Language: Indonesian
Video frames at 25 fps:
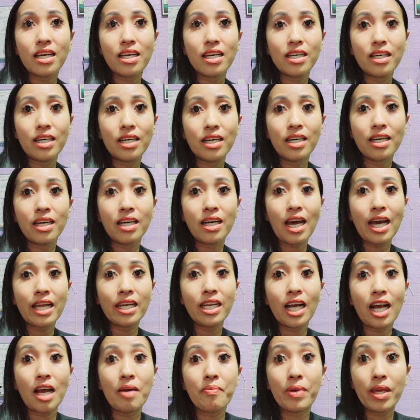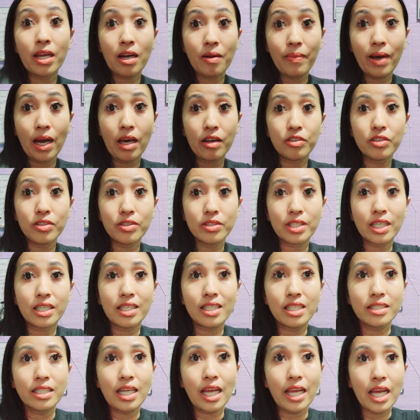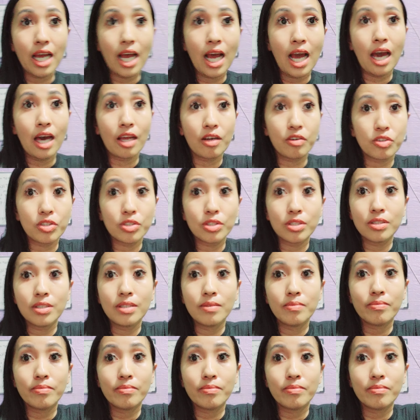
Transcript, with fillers: e, ada kamera baru jadi saya harus